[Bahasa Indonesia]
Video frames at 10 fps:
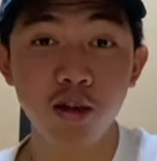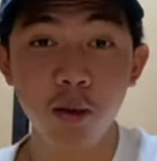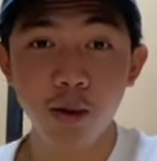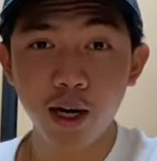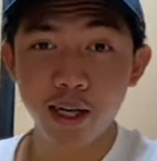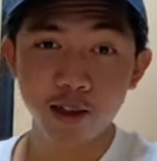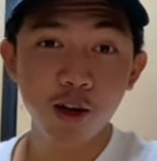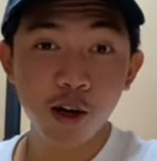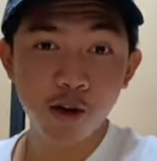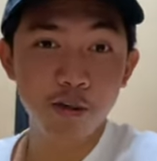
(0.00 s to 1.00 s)

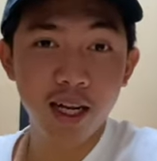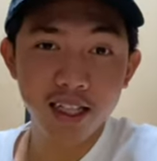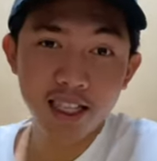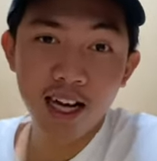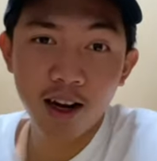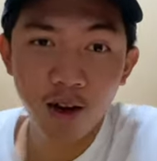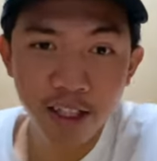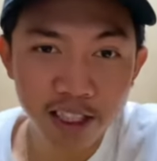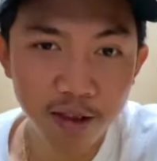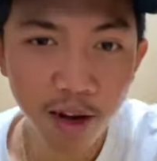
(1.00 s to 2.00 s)
wabarakatuh Minasan
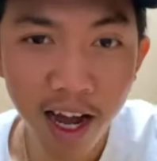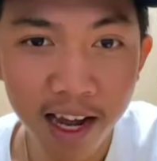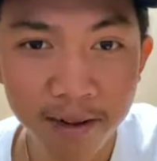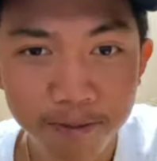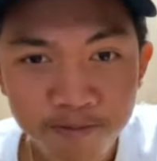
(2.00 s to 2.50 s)
konnichiwa